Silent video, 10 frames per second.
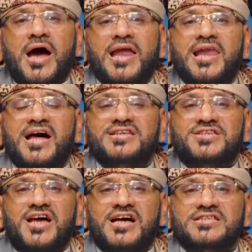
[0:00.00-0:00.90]

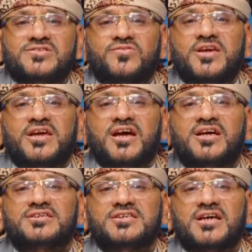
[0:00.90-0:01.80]
الاساس في
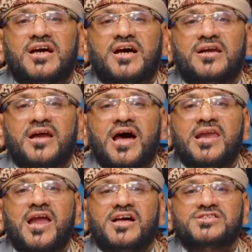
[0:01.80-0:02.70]
اختيار
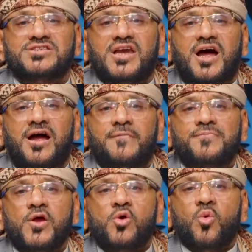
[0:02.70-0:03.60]
الاصلح
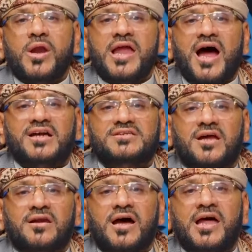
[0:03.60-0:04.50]

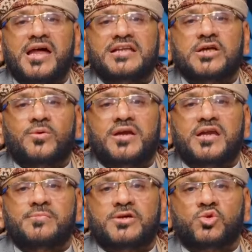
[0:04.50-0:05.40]
والأقدر على
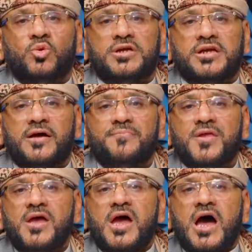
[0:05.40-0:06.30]
تولي المسؤولية
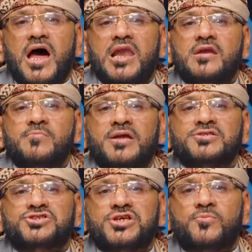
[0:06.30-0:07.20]

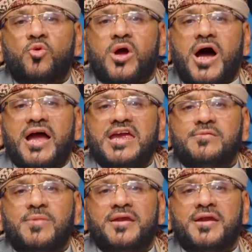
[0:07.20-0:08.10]
المنصب
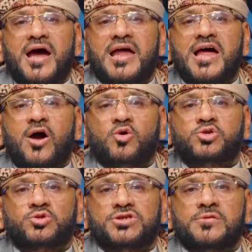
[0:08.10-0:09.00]
قائما على
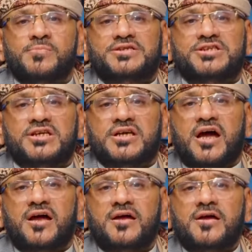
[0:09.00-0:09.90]
أسس
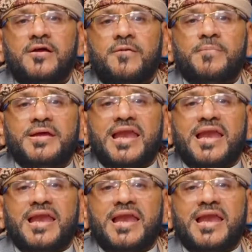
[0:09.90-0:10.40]
متينة من